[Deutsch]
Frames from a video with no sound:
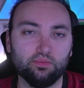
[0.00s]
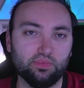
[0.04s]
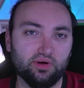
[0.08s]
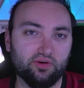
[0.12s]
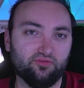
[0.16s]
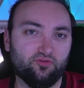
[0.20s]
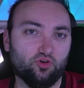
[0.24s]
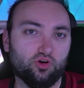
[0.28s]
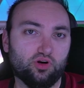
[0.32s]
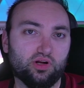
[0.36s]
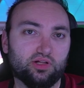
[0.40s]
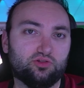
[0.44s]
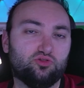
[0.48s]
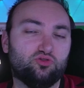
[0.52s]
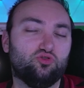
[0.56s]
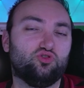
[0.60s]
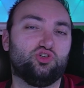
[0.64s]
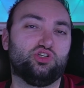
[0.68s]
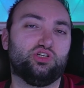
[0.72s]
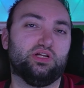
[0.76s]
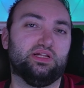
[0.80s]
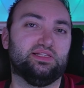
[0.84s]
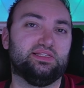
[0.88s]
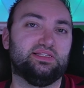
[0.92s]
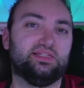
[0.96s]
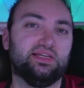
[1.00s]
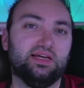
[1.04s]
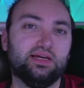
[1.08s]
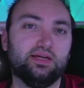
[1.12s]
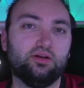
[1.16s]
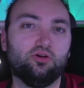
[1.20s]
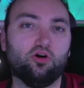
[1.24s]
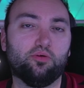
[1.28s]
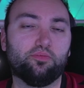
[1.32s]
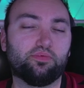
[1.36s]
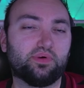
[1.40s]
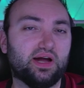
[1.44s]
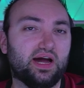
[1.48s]
Man wird natürlich dann
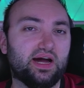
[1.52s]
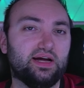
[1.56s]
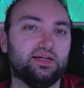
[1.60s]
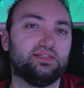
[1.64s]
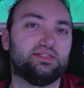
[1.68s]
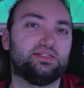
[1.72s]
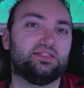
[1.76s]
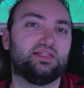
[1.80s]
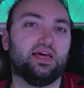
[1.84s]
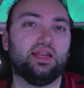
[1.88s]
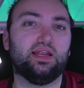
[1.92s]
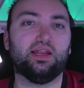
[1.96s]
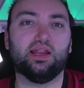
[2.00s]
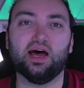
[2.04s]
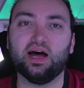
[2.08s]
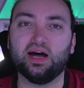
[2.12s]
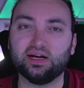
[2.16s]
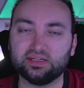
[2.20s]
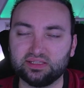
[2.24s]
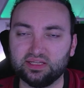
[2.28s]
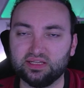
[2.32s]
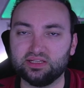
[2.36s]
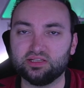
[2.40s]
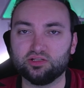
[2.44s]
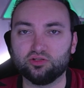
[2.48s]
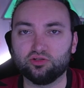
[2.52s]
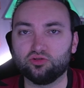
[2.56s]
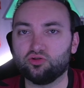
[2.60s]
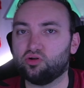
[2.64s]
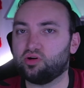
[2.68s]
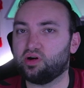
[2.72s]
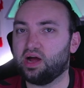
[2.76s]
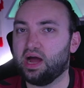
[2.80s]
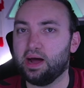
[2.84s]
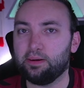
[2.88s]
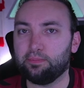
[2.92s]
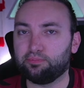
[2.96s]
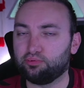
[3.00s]
sehen, ob Keins dann nach der
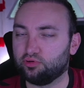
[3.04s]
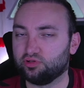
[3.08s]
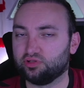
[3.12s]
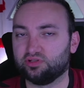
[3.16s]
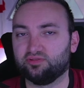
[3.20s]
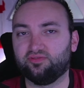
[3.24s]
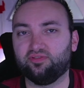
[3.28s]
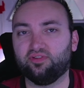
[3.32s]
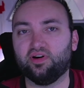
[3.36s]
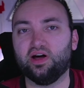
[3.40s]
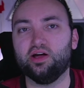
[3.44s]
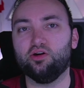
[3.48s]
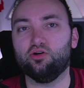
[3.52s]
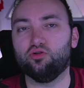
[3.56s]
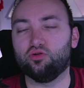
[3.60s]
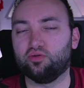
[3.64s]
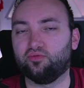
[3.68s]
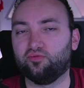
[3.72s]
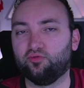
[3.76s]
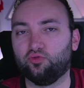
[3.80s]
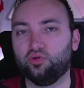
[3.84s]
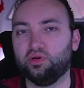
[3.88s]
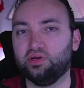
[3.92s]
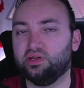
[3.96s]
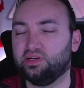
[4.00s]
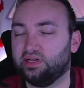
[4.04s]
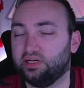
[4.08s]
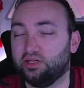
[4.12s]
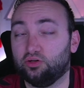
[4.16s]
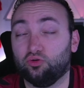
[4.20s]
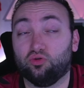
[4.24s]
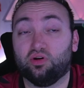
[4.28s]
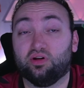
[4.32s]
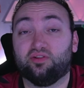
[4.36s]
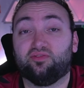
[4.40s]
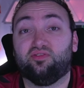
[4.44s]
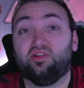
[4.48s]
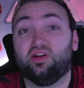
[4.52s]
Saison ablösefrei irgendwo hingeht
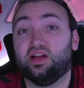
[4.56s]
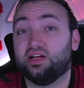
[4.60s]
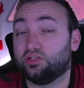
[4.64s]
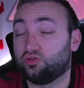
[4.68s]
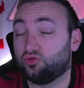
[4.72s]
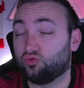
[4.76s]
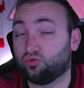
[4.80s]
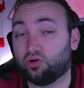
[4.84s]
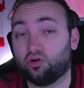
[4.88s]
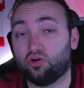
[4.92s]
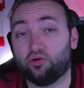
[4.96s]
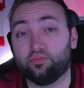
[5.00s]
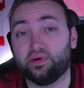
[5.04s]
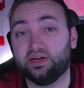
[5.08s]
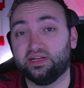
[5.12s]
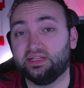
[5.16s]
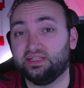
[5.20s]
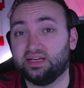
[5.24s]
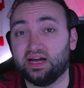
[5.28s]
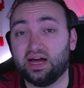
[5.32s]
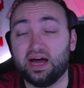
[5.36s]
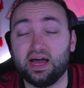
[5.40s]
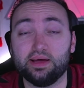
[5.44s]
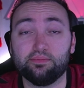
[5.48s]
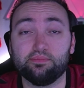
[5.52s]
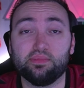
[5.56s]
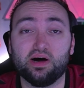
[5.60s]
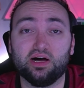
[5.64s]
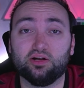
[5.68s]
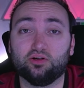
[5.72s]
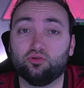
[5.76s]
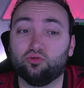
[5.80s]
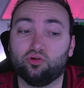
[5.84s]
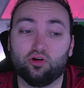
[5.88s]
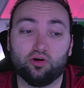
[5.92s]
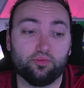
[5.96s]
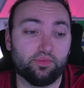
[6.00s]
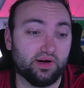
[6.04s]
oder vielleicht sogar nochmal in die
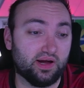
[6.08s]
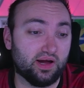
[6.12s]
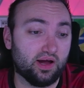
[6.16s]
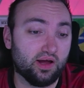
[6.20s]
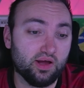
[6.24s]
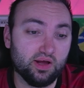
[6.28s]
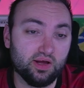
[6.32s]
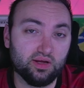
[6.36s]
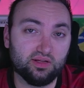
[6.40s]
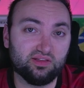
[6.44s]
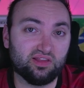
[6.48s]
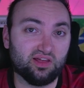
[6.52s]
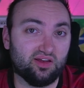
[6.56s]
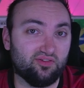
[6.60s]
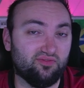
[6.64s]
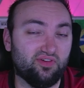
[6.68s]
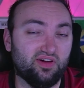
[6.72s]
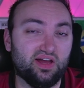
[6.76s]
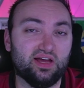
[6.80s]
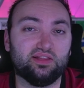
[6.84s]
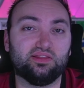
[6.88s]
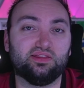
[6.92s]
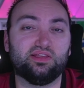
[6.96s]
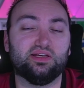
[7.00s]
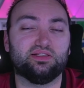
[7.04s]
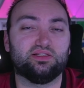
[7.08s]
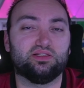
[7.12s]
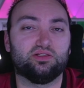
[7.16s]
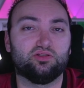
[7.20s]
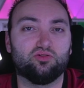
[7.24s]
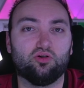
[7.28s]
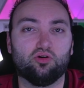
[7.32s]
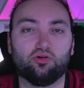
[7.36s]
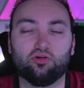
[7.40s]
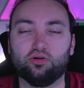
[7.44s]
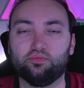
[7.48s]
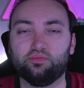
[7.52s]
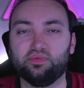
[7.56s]
Heimat oder ob er dann während der
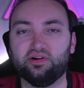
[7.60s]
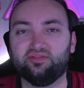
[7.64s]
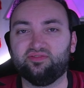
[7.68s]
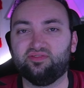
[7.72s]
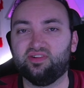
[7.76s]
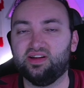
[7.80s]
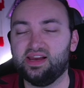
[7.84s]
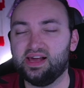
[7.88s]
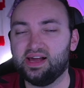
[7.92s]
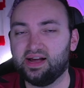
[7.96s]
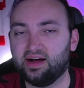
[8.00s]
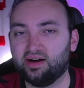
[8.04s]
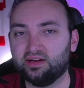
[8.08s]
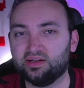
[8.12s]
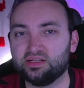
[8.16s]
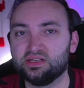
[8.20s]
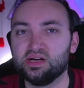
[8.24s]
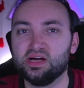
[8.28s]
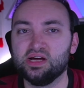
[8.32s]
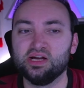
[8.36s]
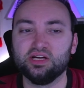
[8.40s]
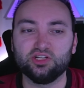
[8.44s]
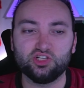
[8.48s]
Saison nochmal verlängert.